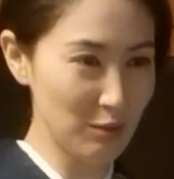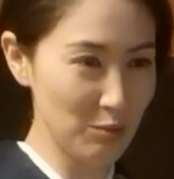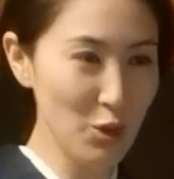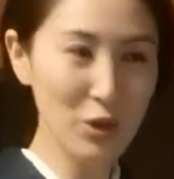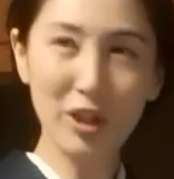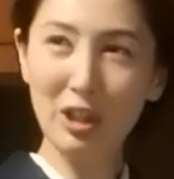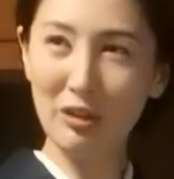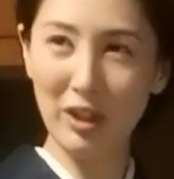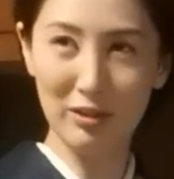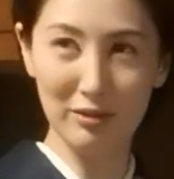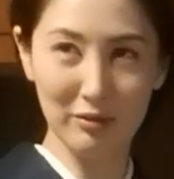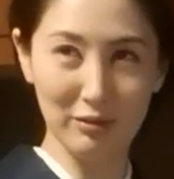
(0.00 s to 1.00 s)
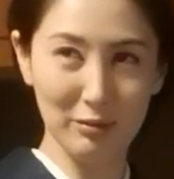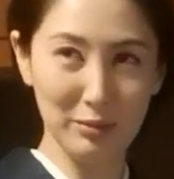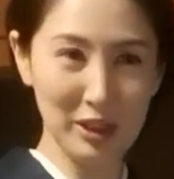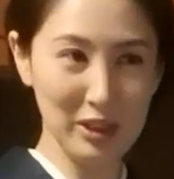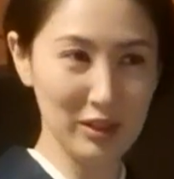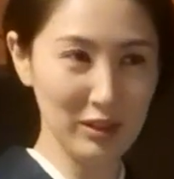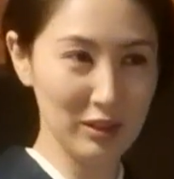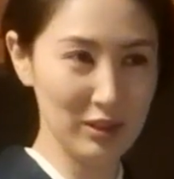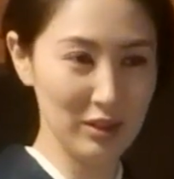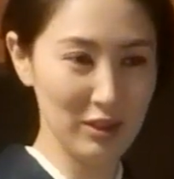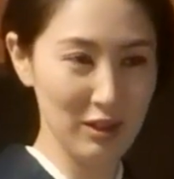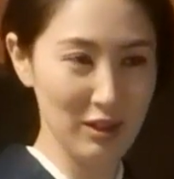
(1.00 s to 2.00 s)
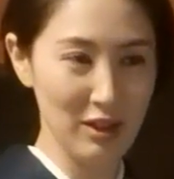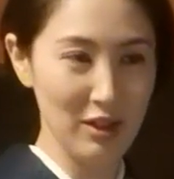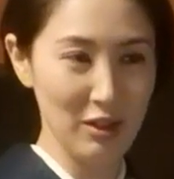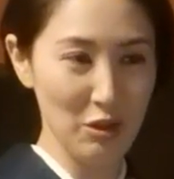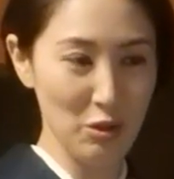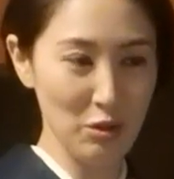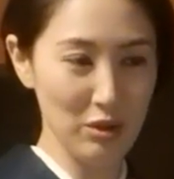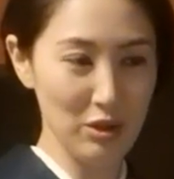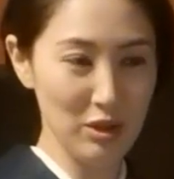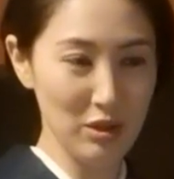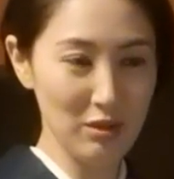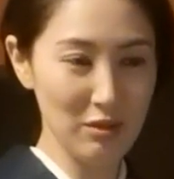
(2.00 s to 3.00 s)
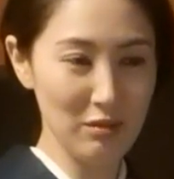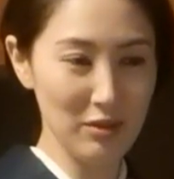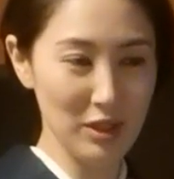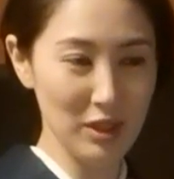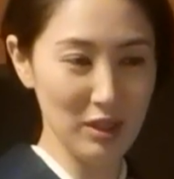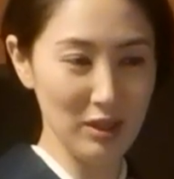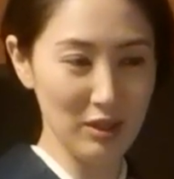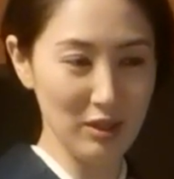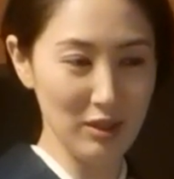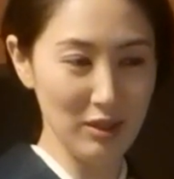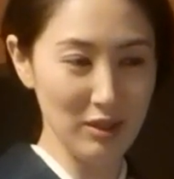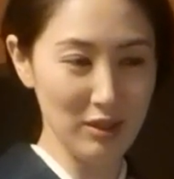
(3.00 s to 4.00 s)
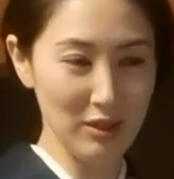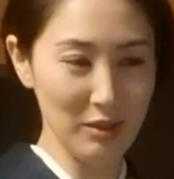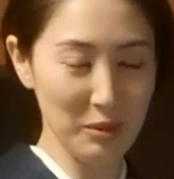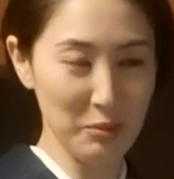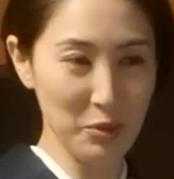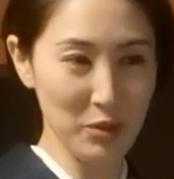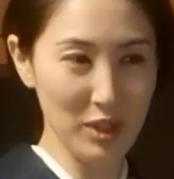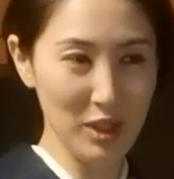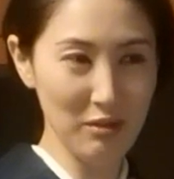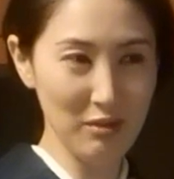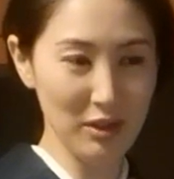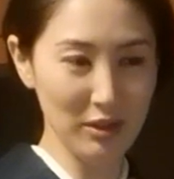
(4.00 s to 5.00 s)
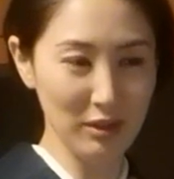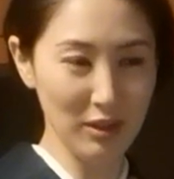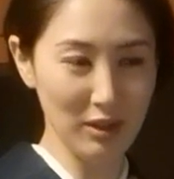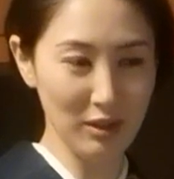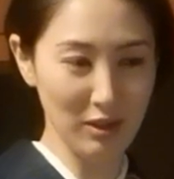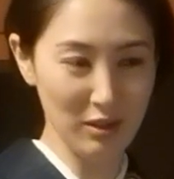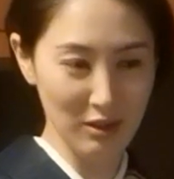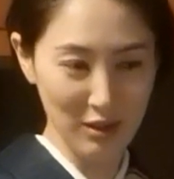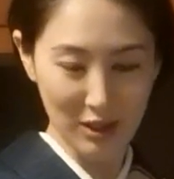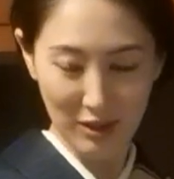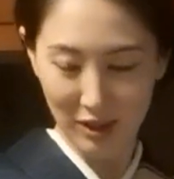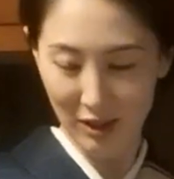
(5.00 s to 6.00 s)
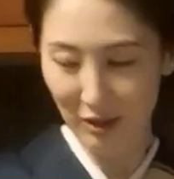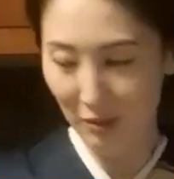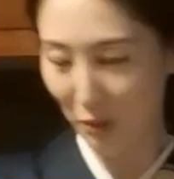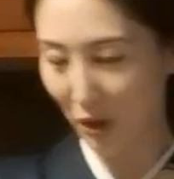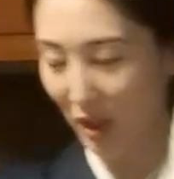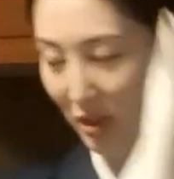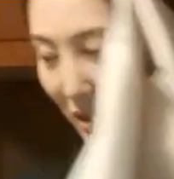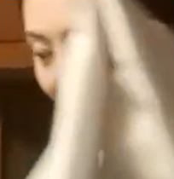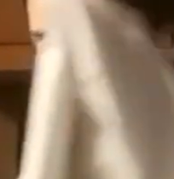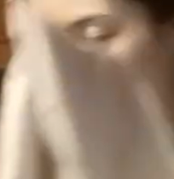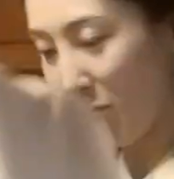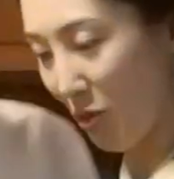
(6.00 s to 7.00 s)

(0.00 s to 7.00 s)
もう一個あるの帯。持ってきます。こっちよりるかな。なんかる気がする。